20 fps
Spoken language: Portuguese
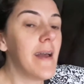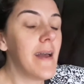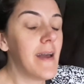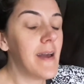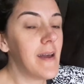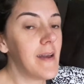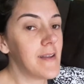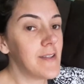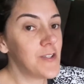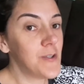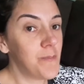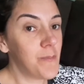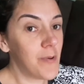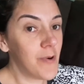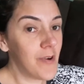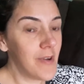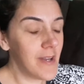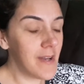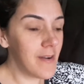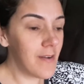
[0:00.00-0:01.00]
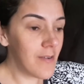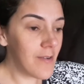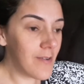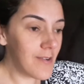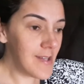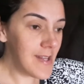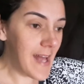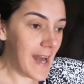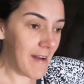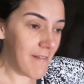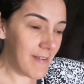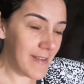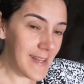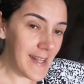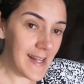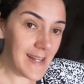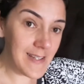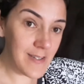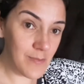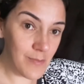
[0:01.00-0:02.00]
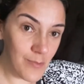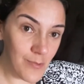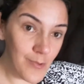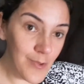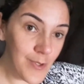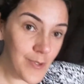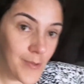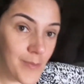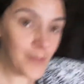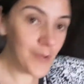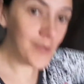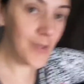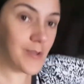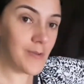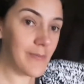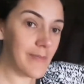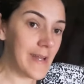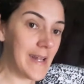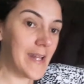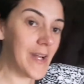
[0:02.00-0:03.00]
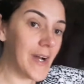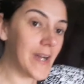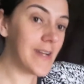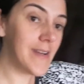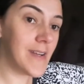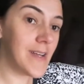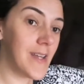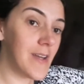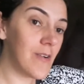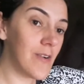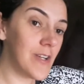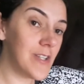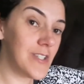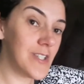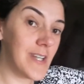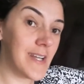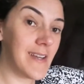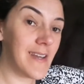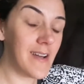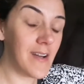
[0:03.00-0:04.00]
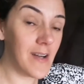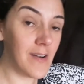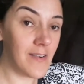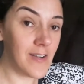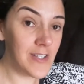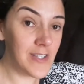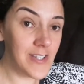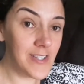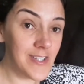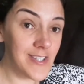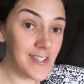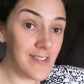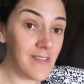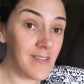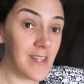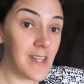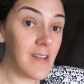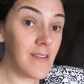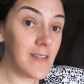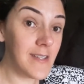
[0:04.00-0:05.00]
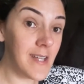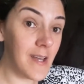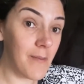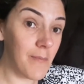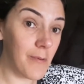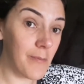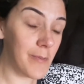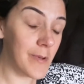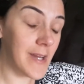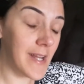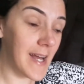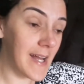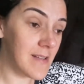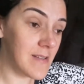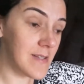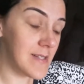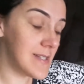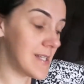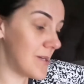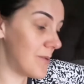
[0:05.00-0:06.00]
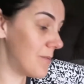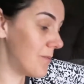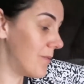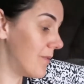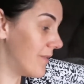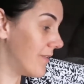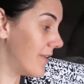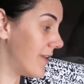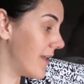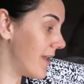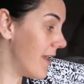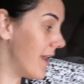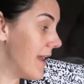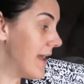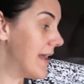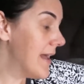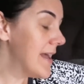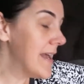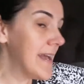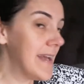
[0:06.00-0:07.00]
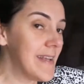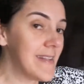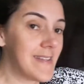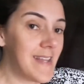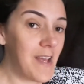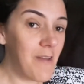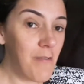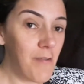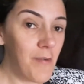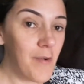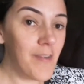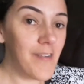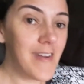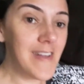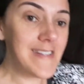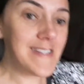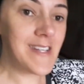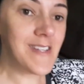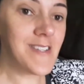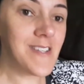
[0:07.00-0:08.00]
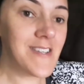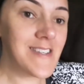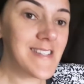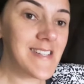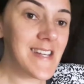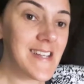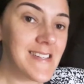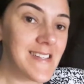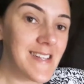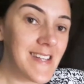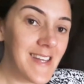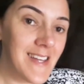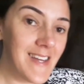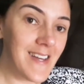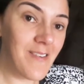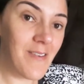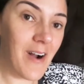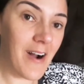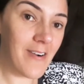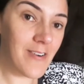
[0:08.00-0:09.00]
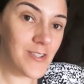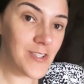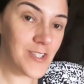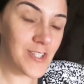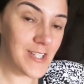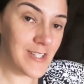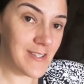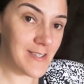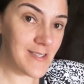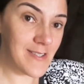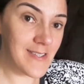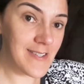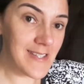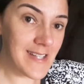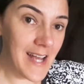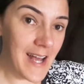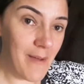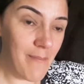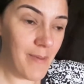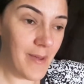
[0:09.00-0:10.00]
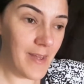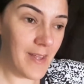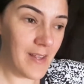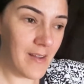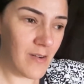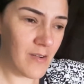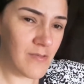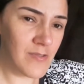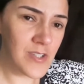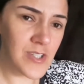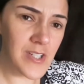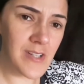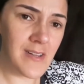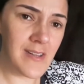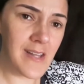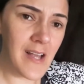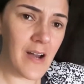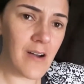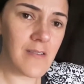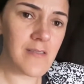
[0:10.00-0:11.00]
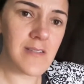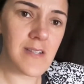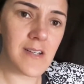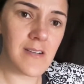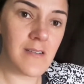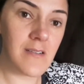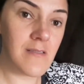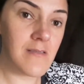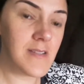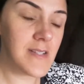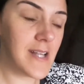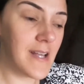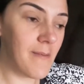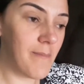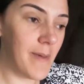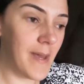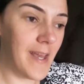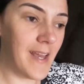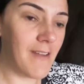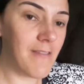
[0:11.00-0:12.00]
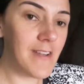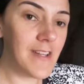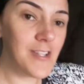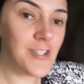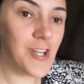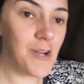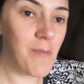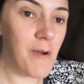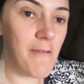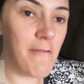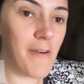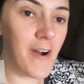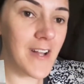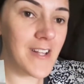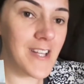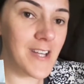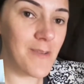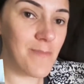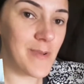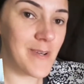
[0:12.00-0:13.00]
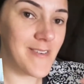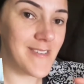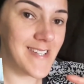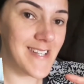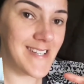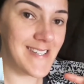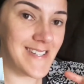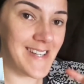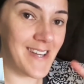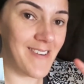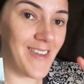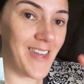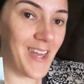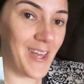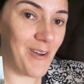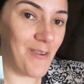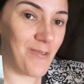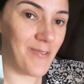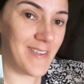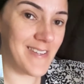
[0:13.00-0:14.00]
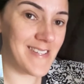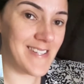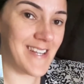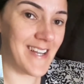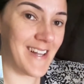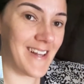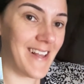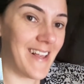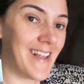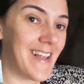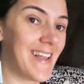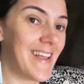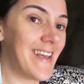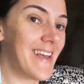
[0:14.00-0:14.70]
É, tipo, eu cuidava deles muito, muito melhor do que hoje. É que hoje em dia eu não tenho tempo por causa da saúde. Teve uma vez que eu tosei isso aqui igual um shih tzu, sabe? Ou um schnauzer, não sei bem. Eu vou deixar uma foto aqui pra vocês verem o que, que eu fiz nela.